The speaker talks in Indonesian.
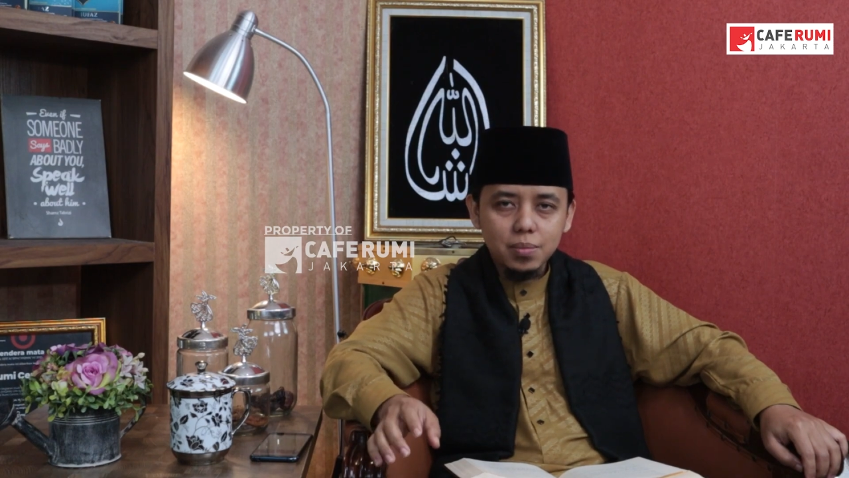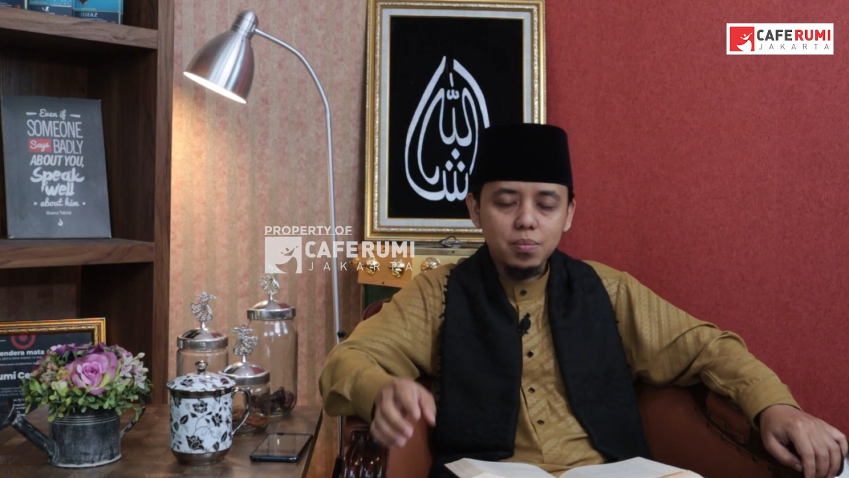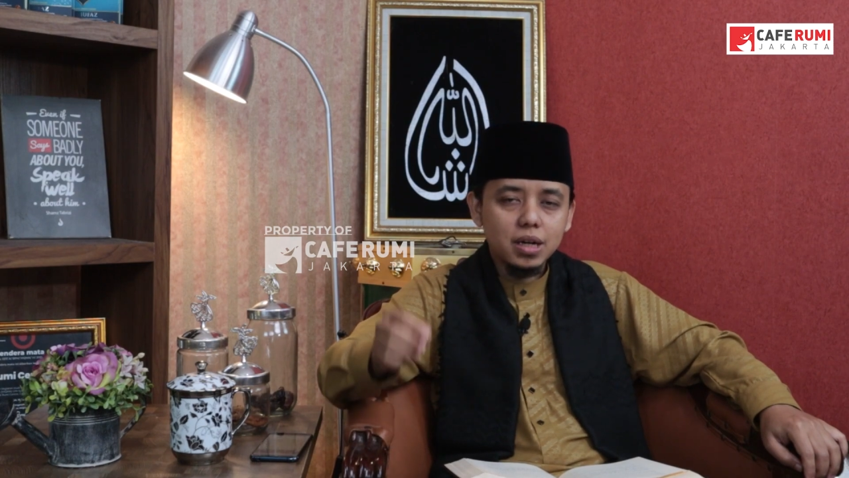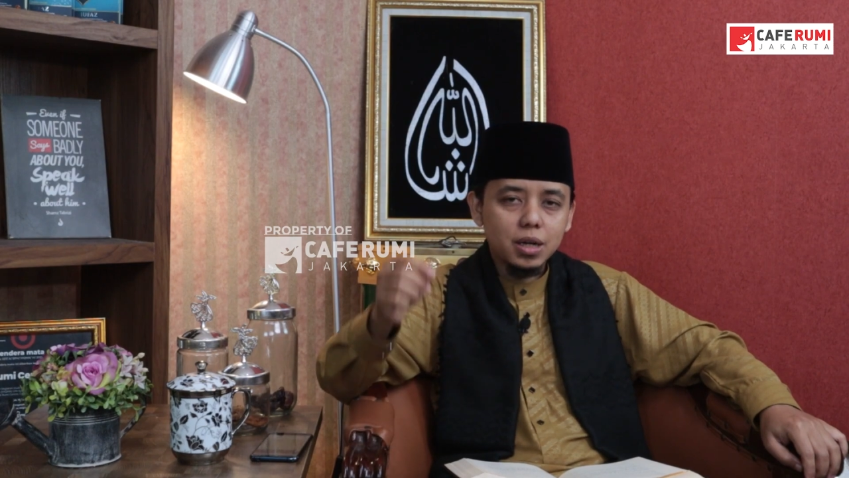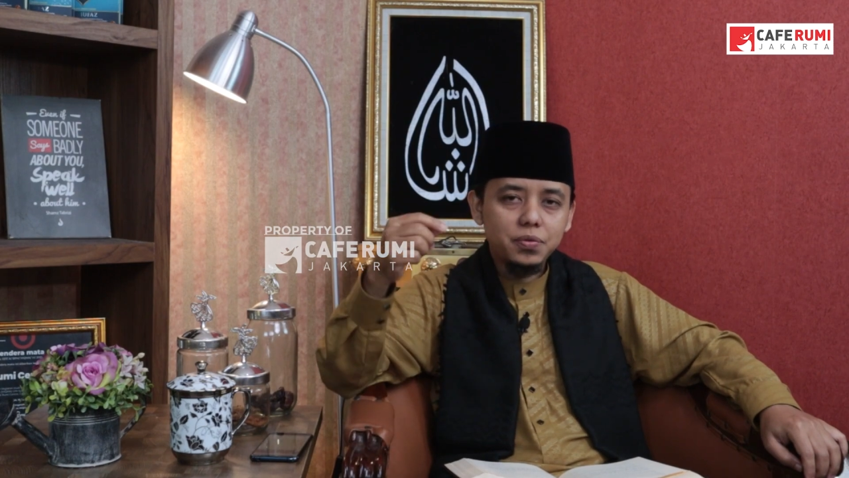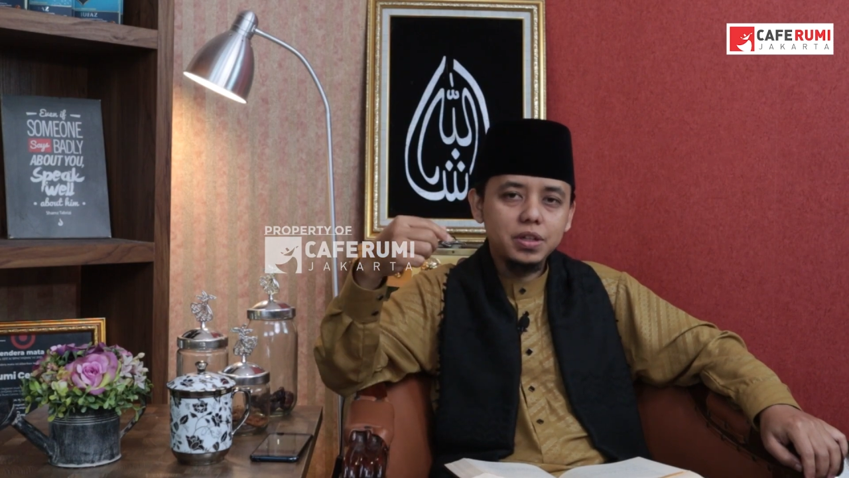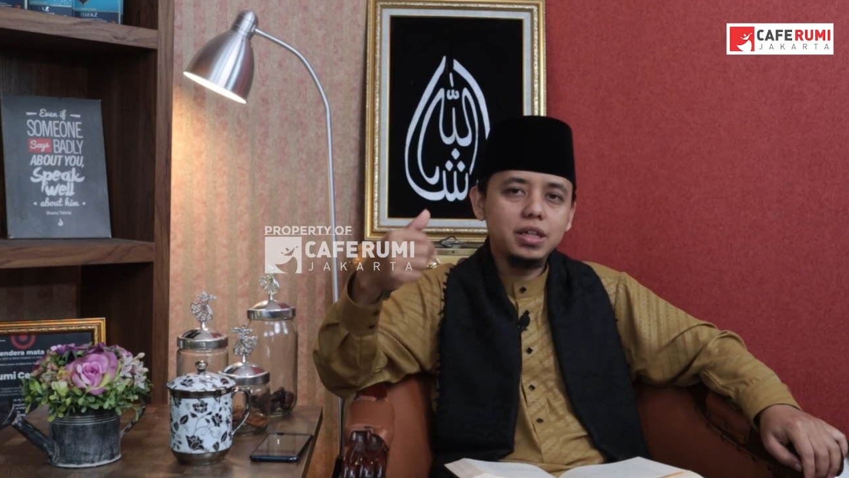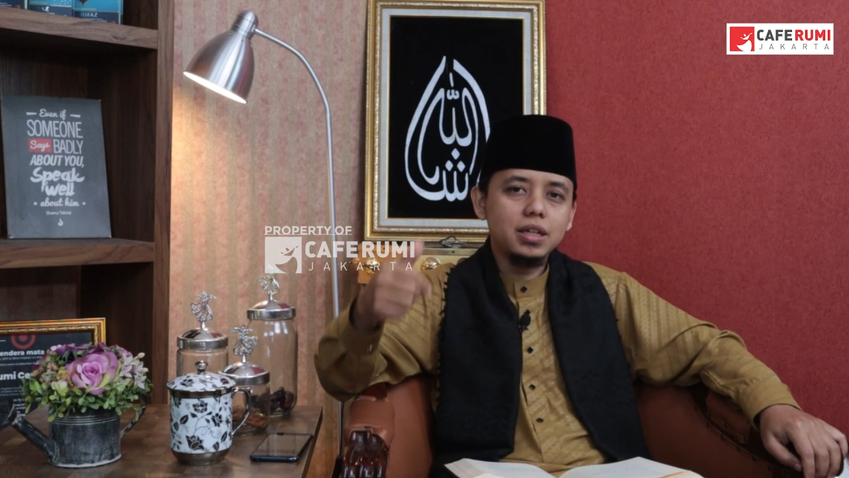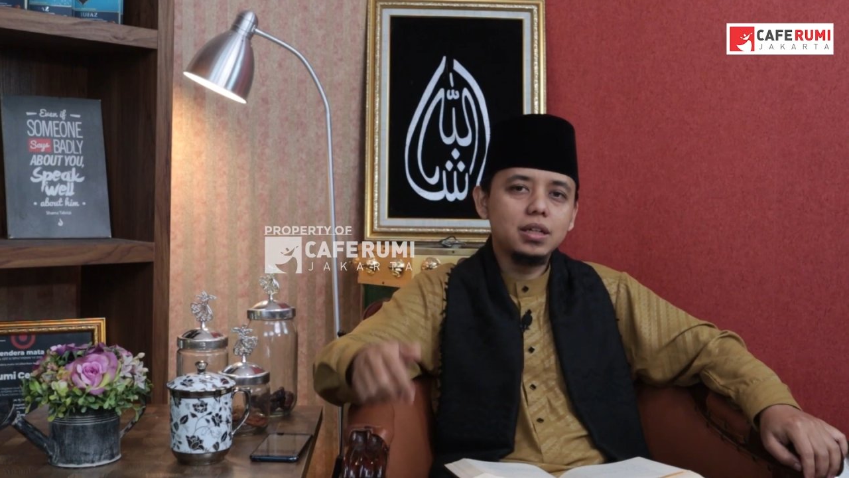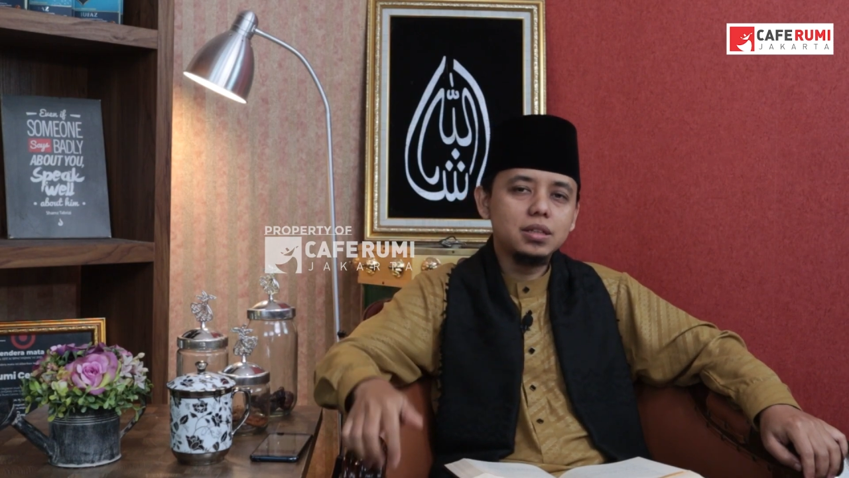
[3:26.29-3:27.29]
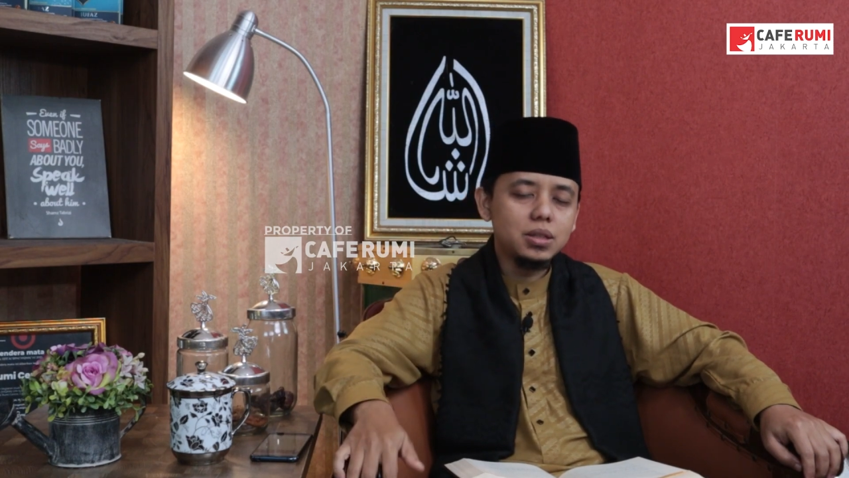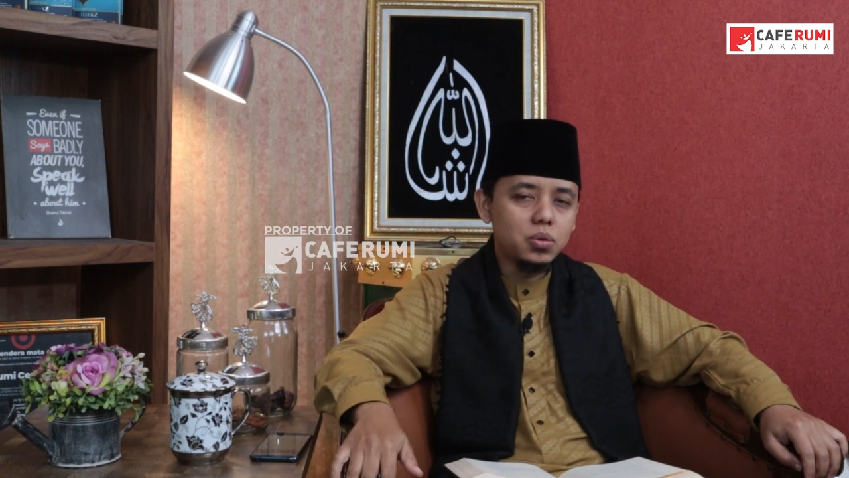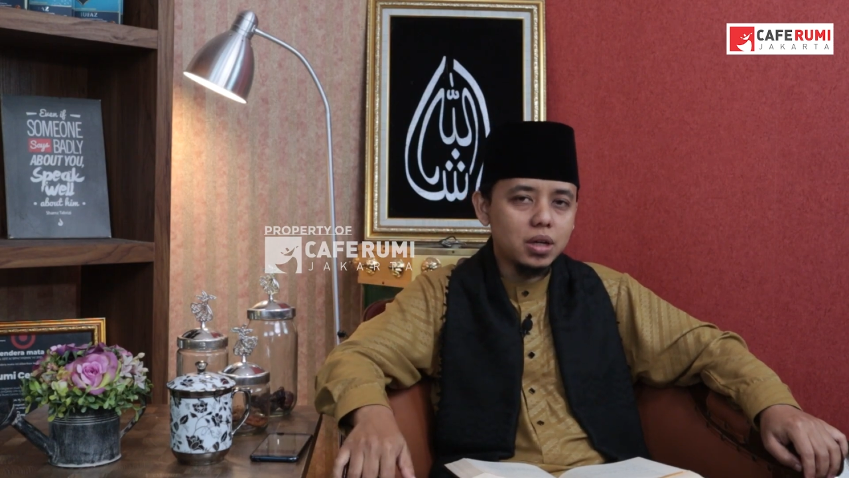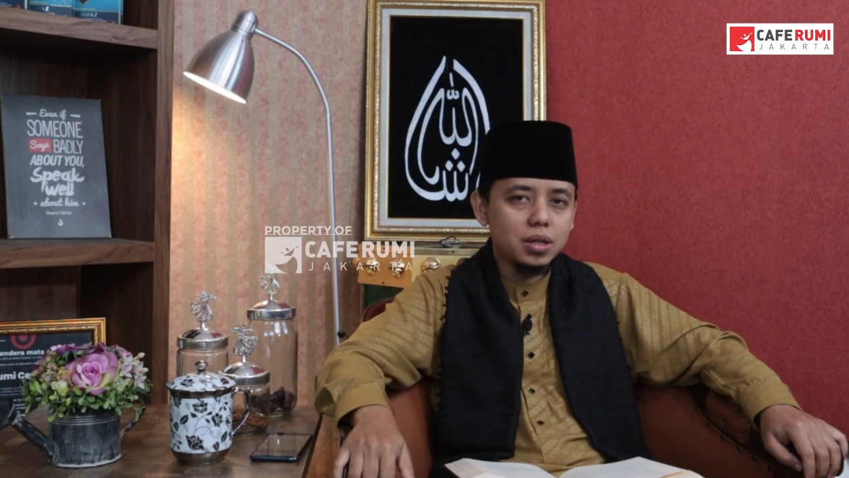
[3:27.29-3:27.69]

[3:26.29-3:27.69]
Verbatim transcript: maka pikirannya itu